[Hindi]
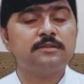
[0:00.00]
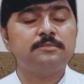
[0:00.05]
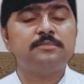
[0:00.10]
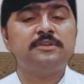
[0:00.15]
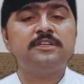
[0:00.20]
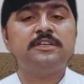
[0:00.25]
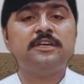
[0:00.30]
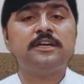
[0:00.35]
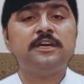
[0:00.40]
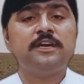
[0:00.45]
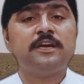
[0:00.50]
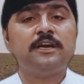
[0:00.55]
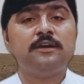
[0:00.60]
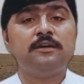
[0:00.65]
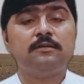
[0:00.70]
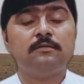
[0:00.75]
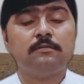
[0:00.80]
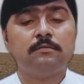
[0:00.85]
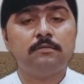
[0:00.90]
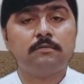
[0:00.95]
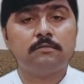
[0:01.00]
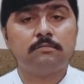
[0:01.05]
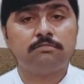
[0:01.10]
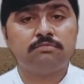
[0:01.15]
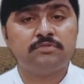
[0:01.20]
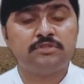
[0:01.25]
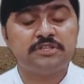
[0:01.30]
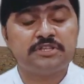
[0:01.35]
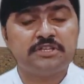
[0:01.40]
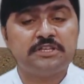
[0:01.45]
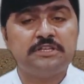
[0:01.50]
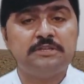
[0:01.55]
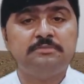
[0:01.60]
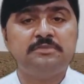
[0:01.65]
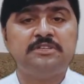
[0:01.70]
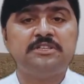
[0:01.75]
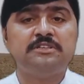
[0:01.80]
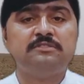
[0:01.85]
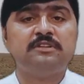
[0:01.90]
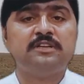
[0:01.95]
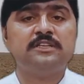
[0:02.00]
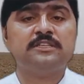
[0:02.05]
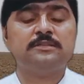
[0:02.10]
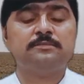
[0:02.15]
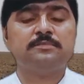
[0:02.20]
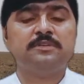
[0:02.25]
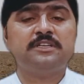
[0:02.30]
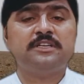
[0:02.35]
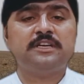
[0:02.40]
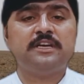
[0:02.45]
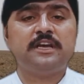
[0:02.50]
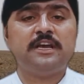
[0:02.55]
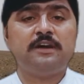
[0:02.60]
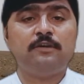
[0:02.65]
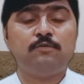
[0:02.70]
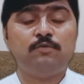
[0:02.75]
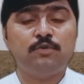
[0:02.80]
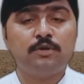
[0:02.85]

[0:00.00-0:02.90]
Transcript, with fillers: ज़मीनें हैं चिकनी मिट्टी वाली ज़मीनें हैं